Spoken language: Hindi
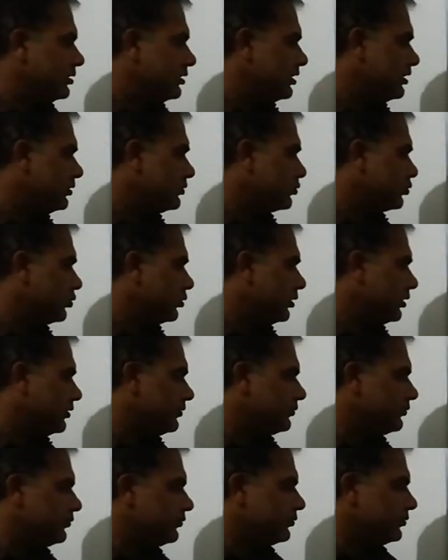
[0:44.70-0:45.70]
नील
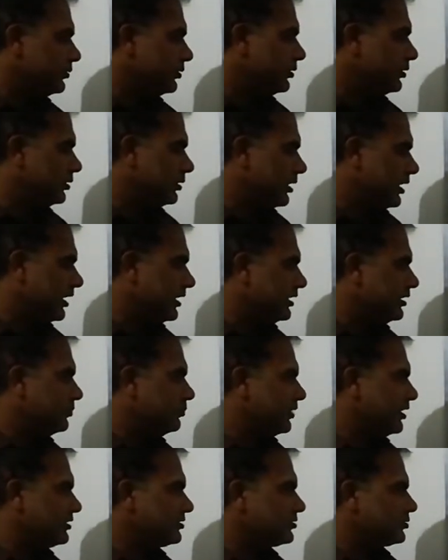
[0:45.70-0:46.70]
सोलफ आयरन
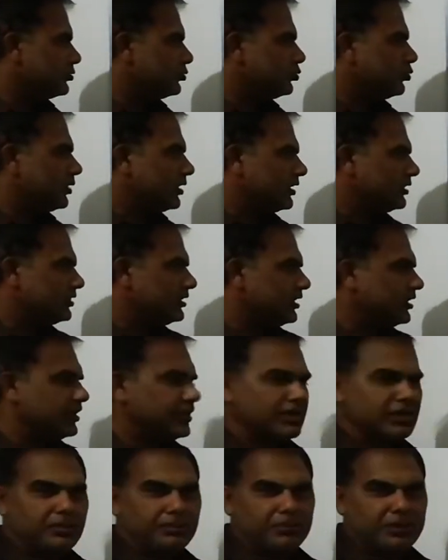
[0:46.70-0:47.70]
मास्टर द्वारा दिया
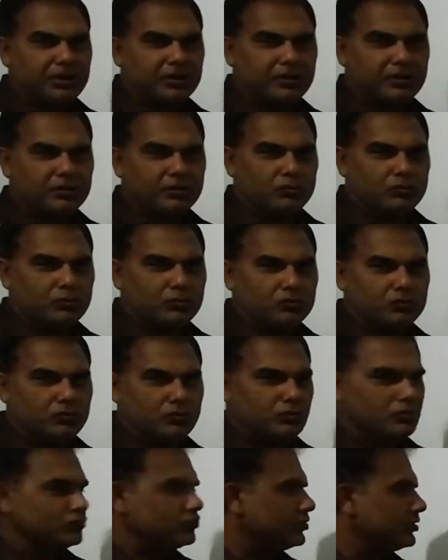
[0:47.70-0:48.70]
गया पैडलर को
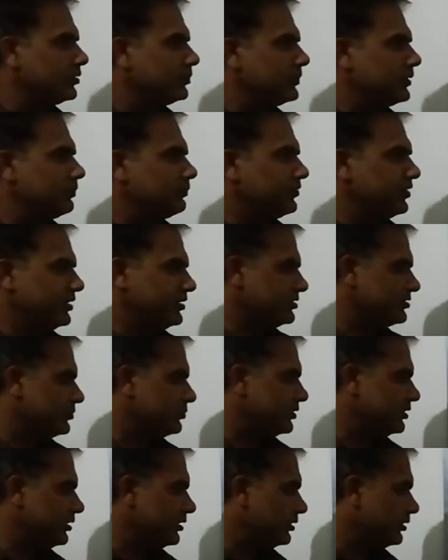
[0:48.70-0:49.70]
क्योंकि उसने अपना फ्रेंड
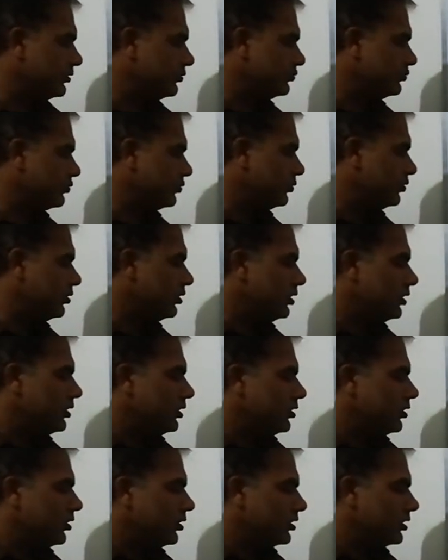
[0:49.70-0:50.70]
समझ लिया था उसको
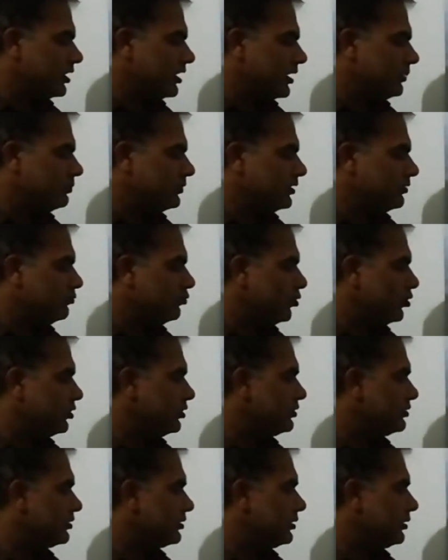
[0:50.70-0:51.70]
और कैप्टन
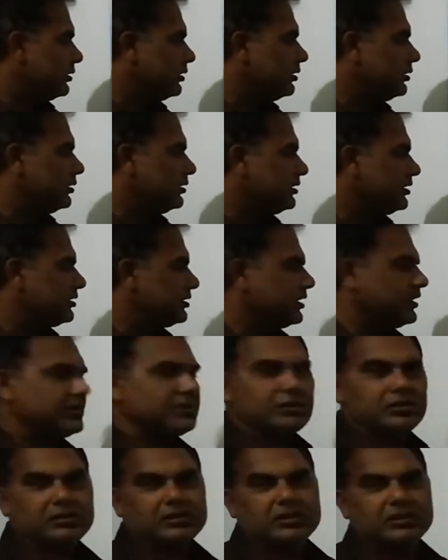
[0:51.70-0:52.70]
वॉन स्थेल ये
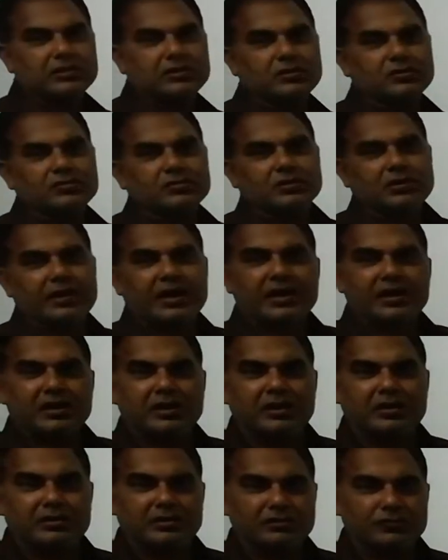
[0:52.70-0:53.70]
टाइटल दिया था
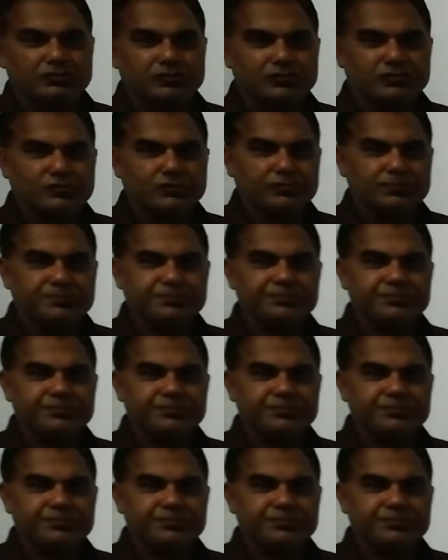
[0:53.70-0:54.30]
एडला ने उसको